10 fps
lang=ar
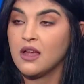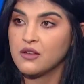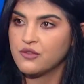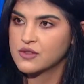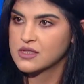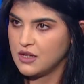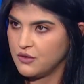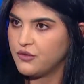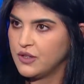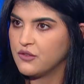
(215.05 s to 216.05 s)
آه
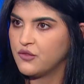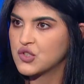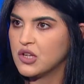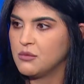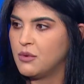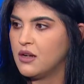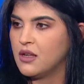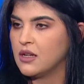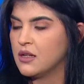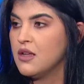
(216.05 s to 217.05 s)
صار في انفجار برا
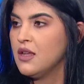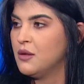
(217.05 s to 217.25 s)
يعني